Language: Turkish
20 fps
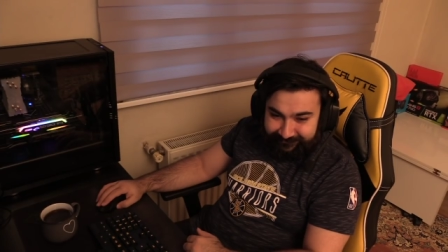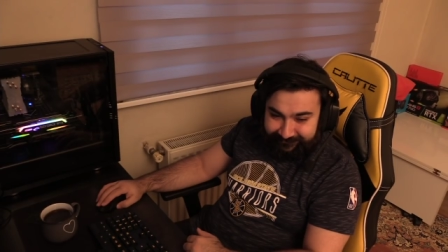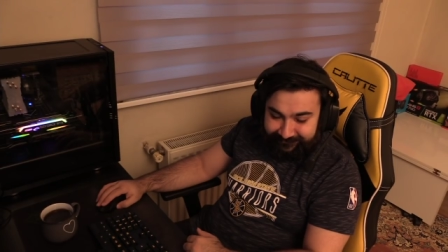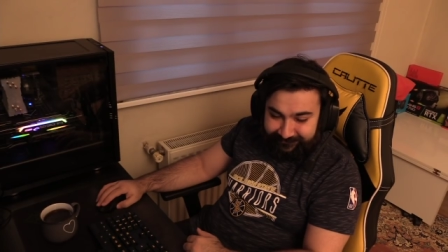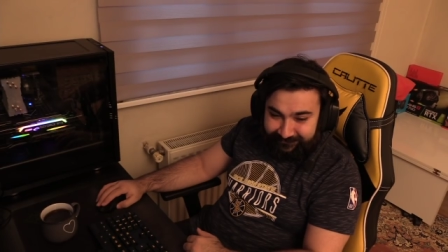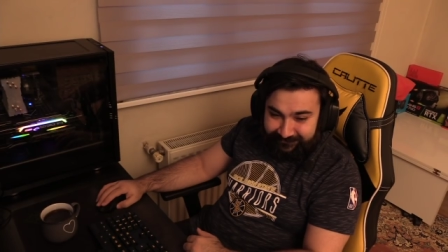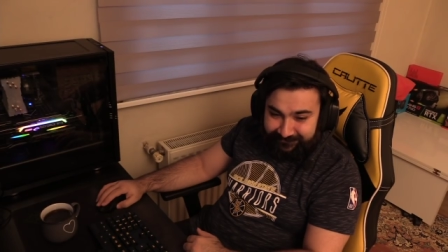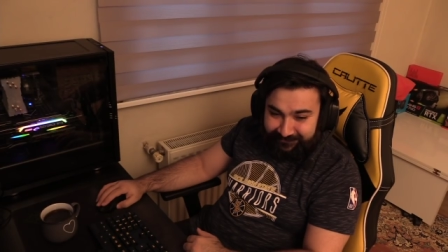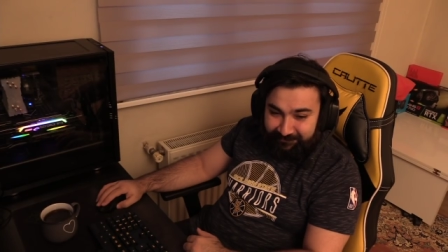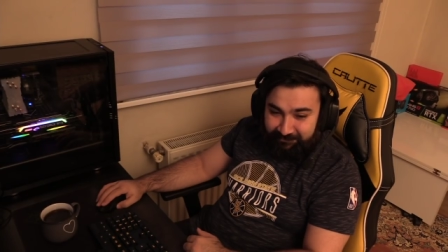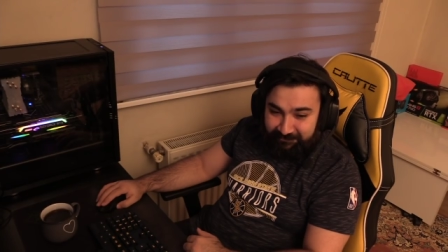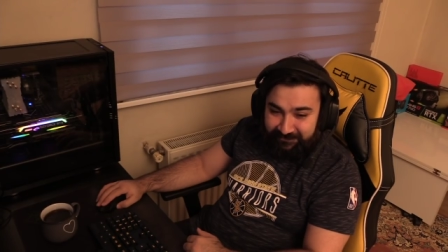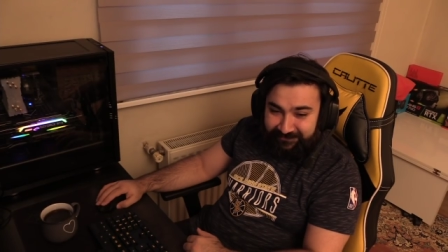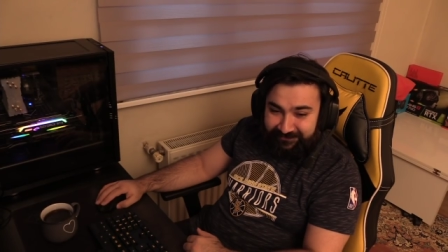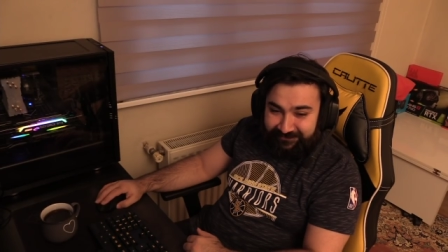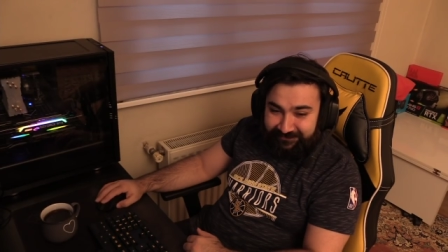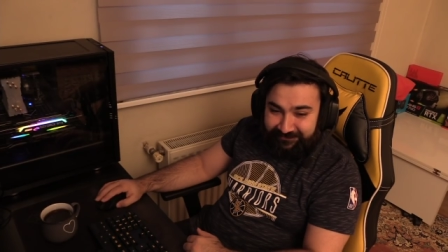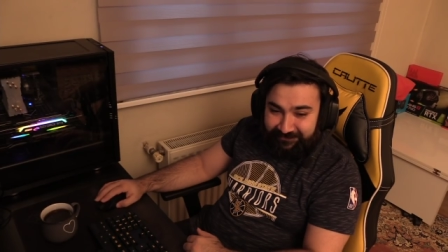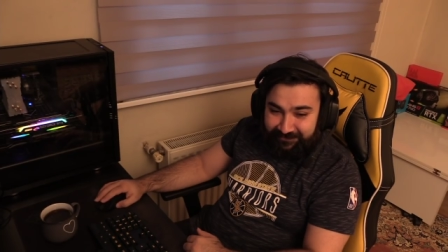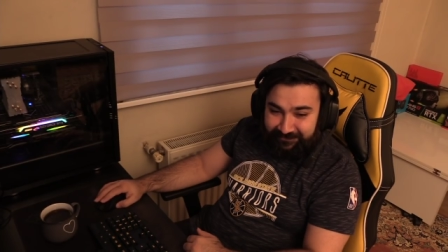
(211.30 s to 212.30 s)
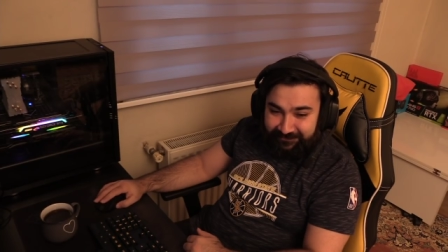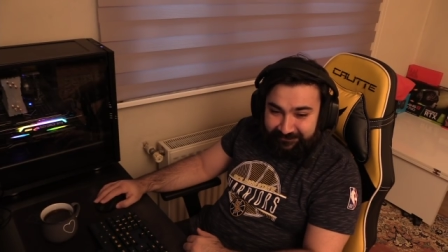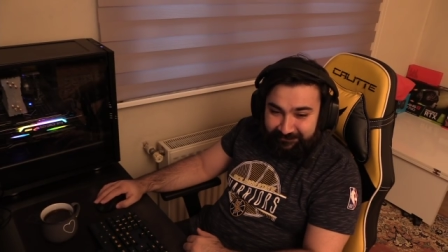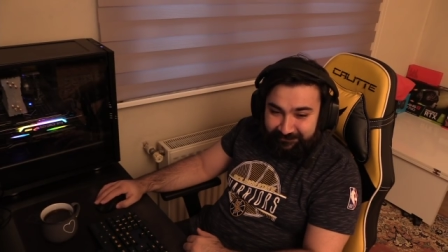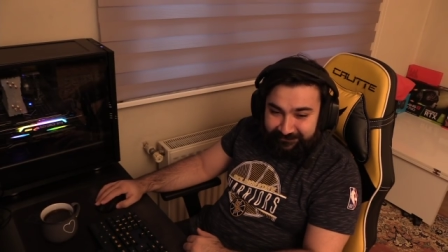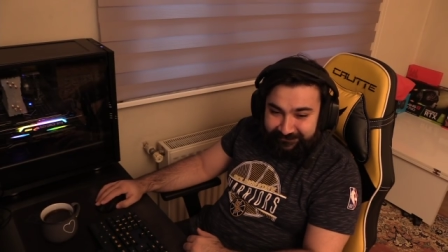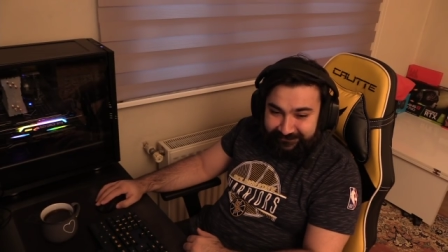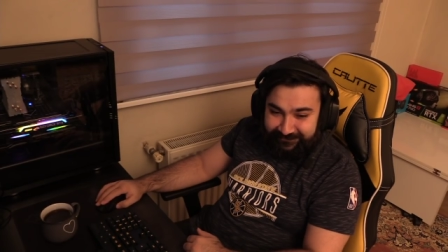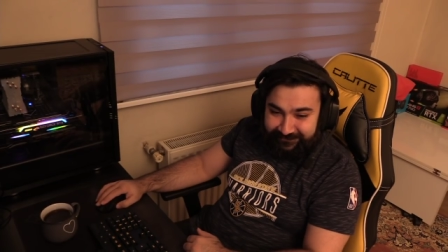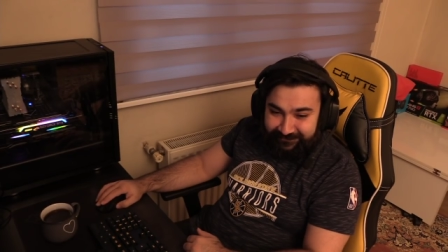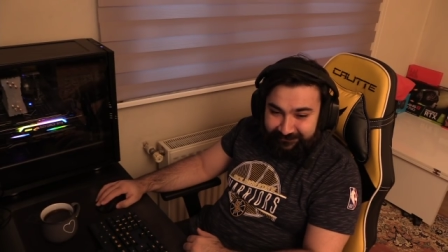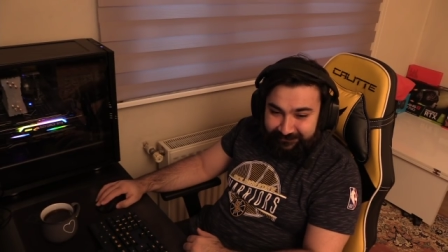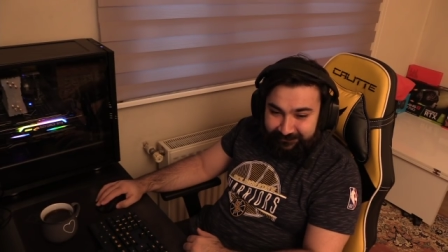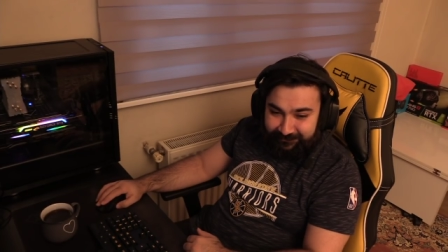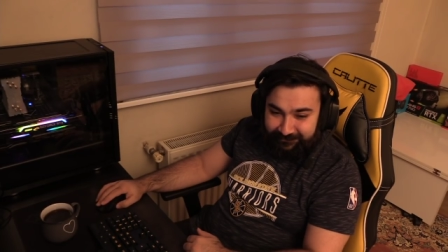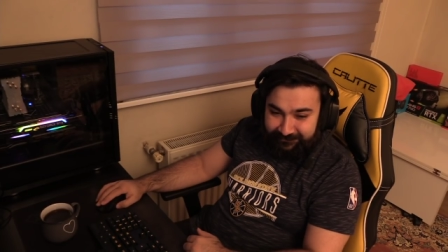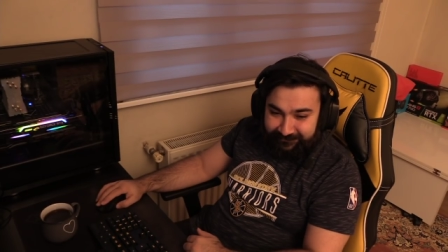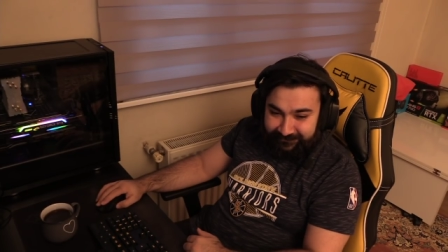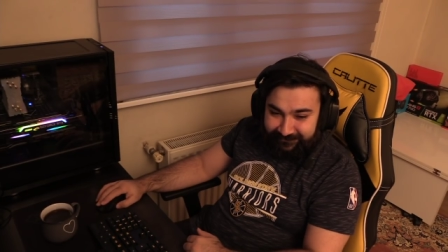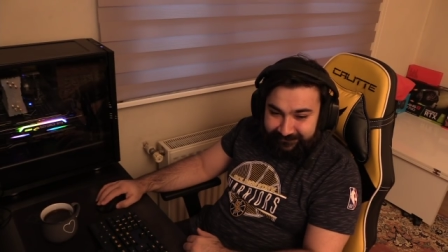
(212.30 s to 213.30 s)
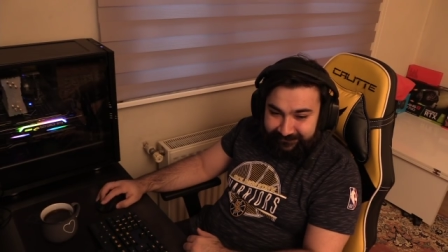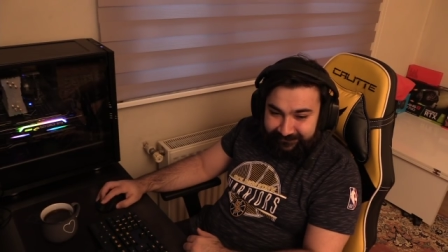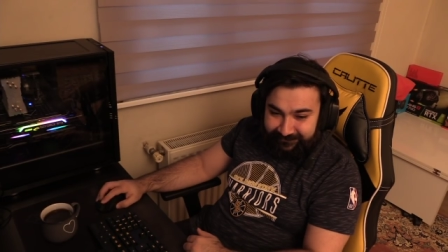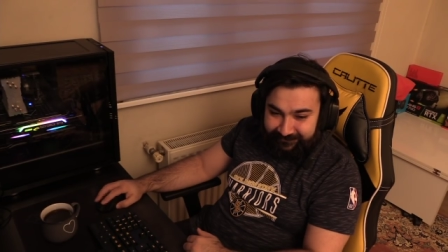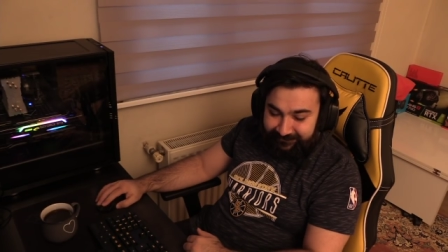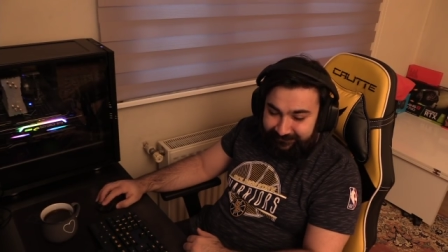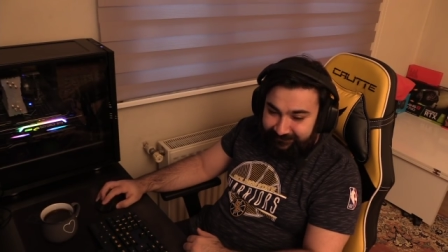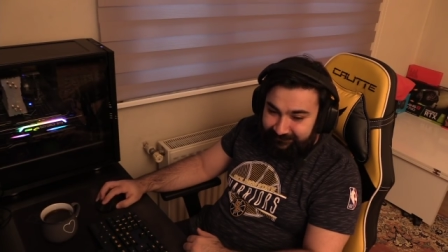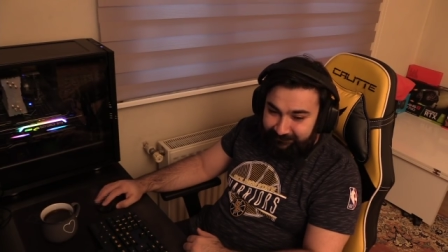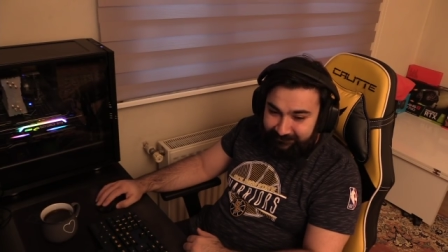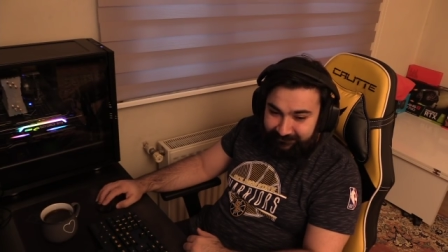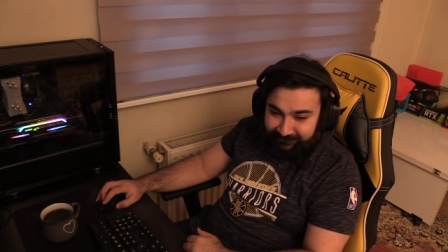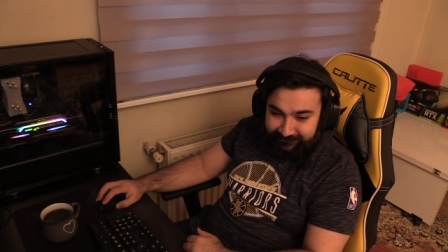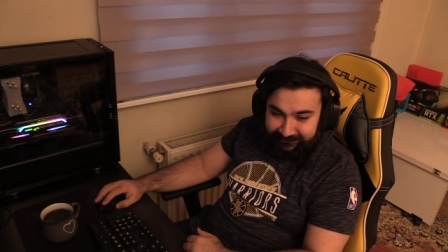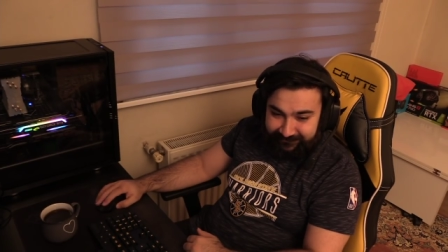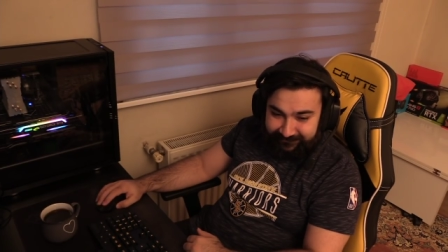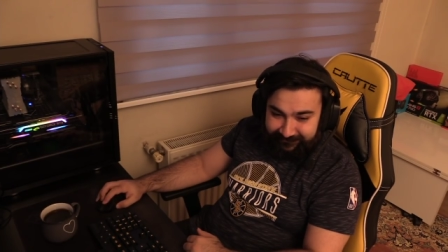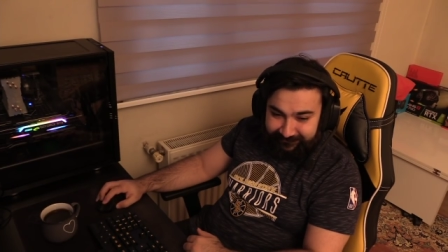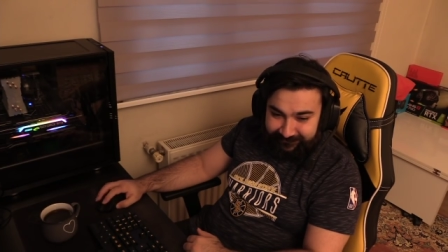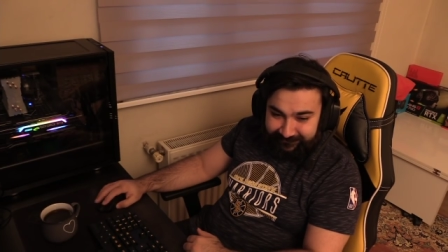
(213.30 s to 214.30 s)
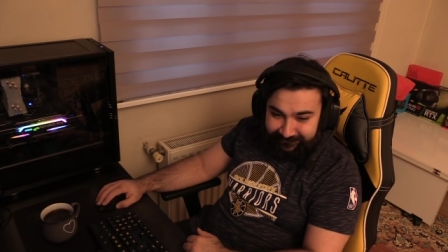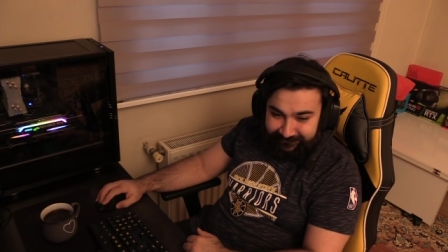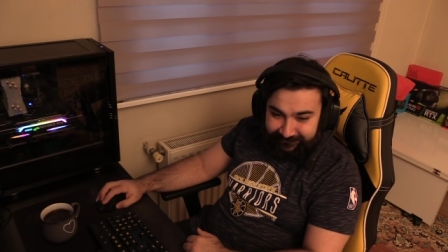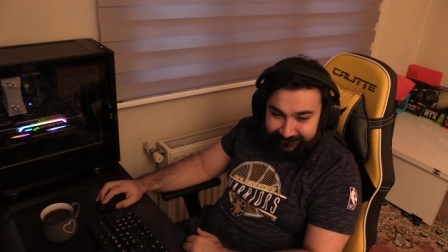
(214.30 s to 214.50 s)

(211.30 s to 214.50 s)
Adam bildiğin aynı modelini bulmuş valla. İyiymiş fiyatı valla.